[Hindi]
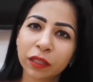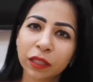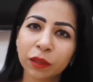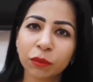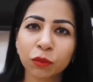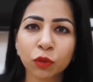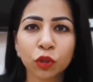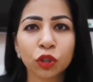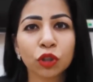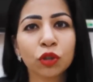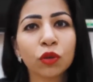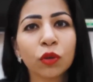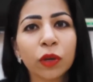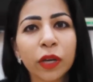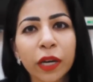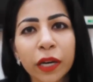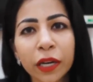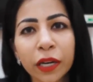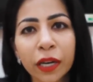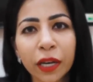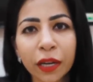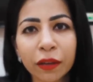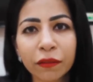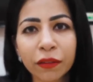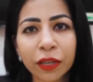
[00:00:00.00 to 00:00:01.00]
कि मुझे तो
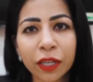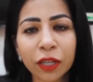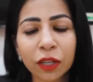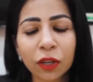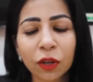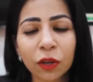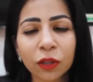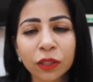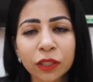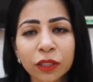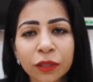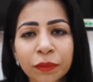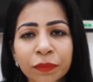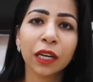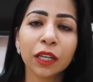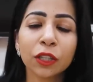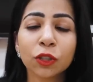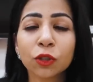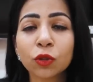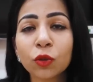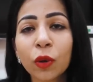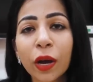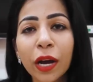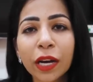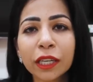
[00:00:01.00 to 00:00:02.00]
करना है वेट लॉस
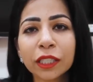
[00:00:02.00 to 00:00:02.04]
सो so,